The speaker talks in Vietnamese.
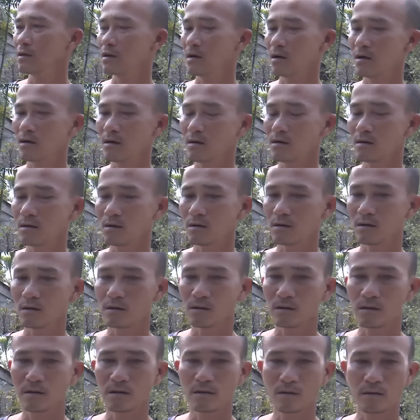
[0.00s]
Đó,
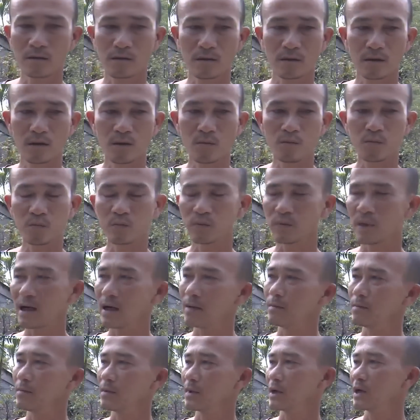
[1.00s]
như lúc
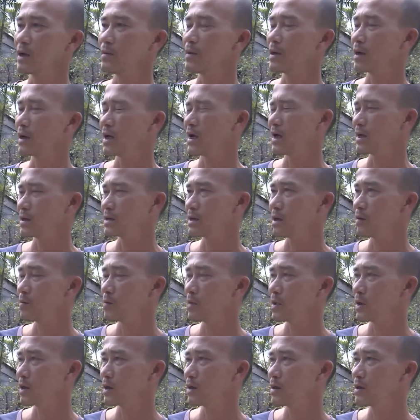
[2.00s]
làm cái bờ kè
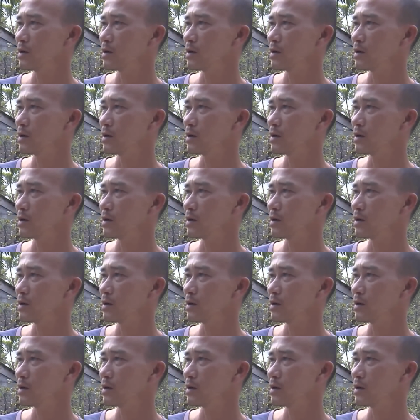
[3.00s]
xong rồi